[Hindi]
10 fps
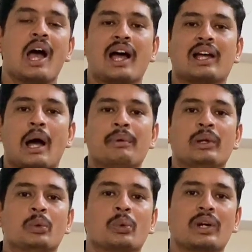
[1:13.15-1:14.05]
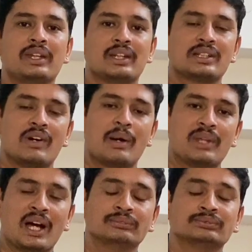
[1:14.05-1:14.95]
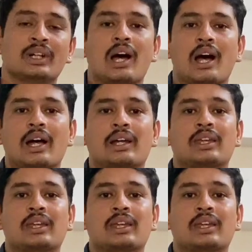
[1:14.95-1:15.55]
आ, काफी लोगों का यह जवाब था आ,